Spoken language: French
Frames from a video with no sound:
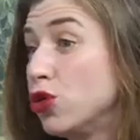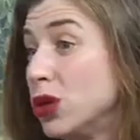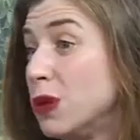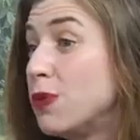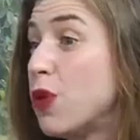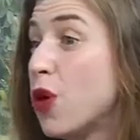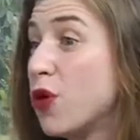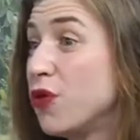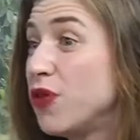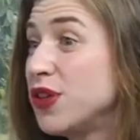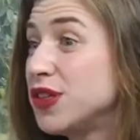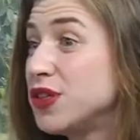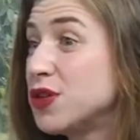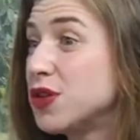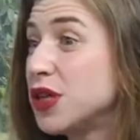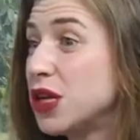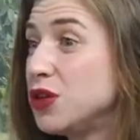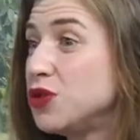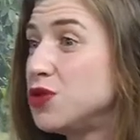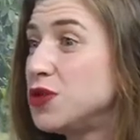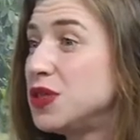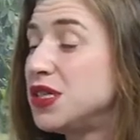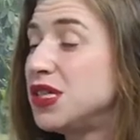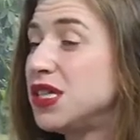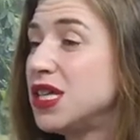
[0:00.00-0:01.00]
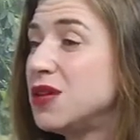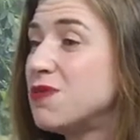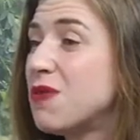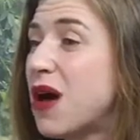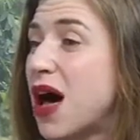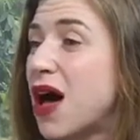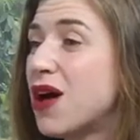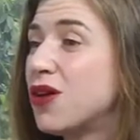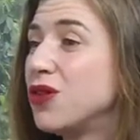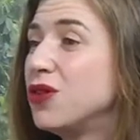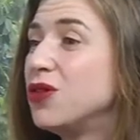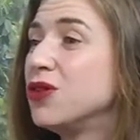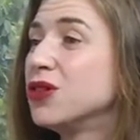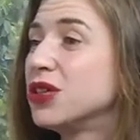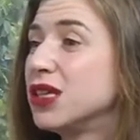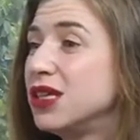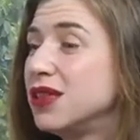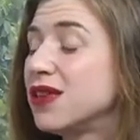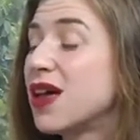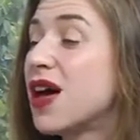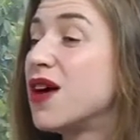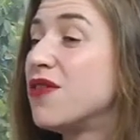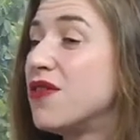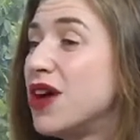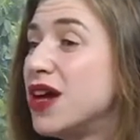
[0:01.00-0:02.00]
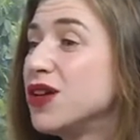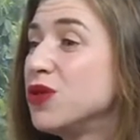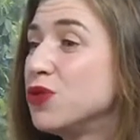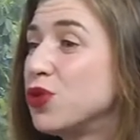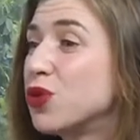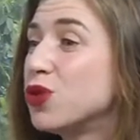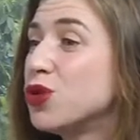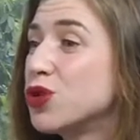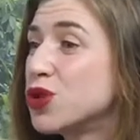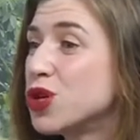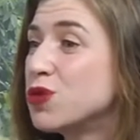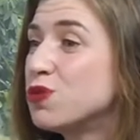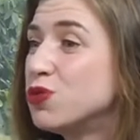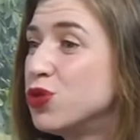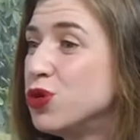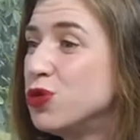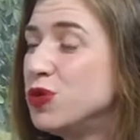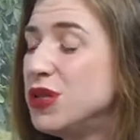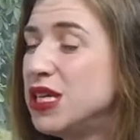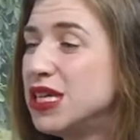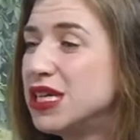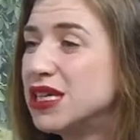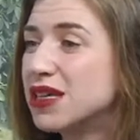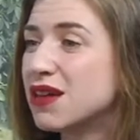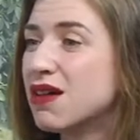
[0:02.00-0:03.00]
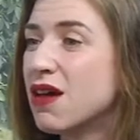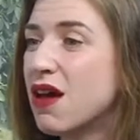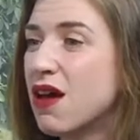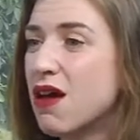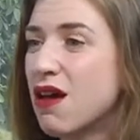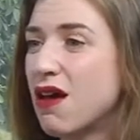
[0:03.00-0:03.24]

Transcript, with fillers: les professionnels du cinéma euh, qui travaillent pour le jeune public,